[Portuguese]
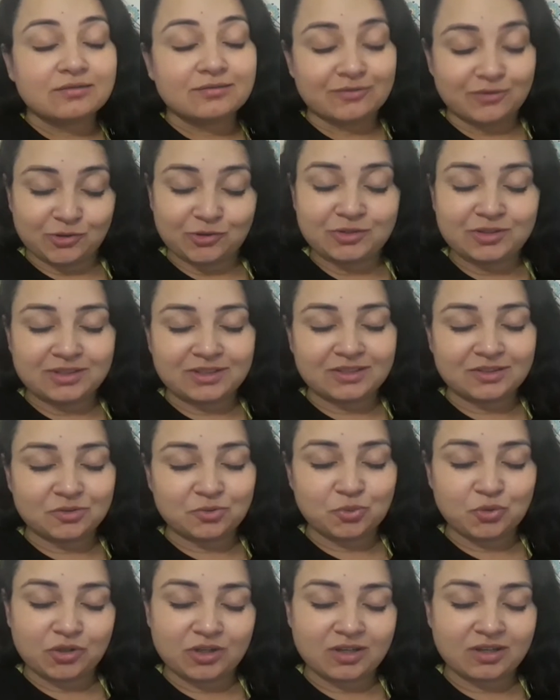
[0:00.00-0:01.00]

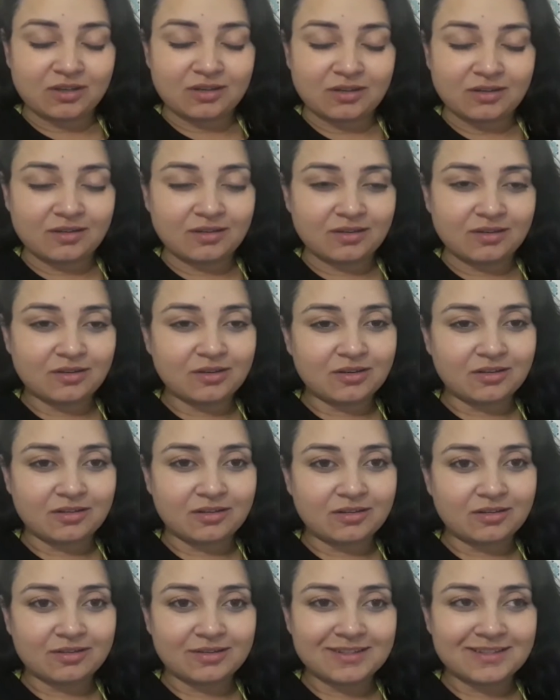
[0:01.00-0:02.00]
Voltando,
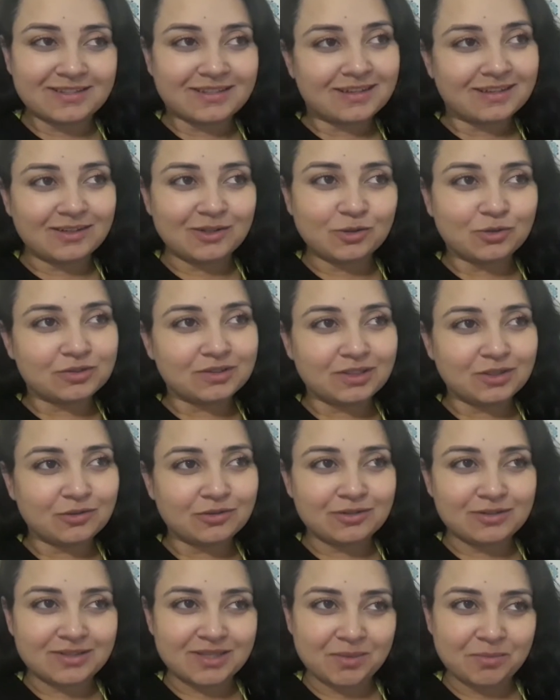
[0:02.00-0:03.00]
porque sã ou
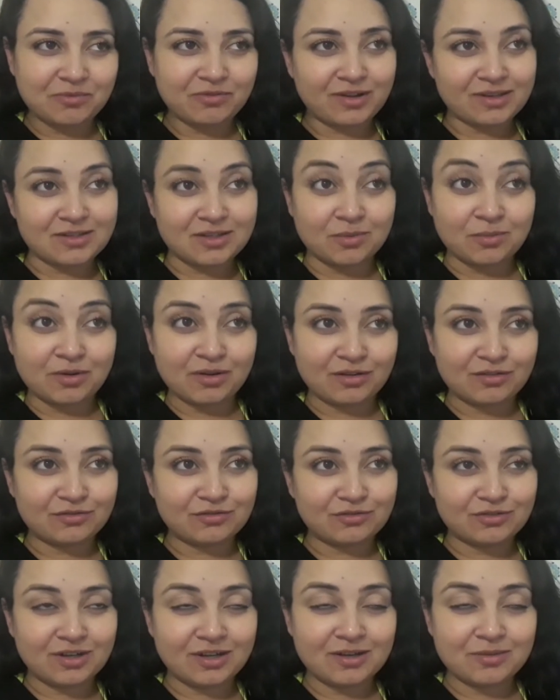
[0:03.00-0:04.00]
não, eu sempre faço
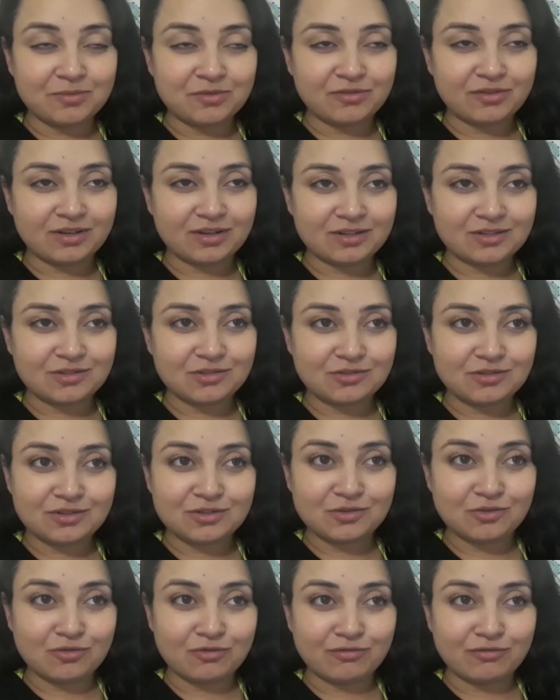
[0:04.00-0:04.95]
ramificações e eu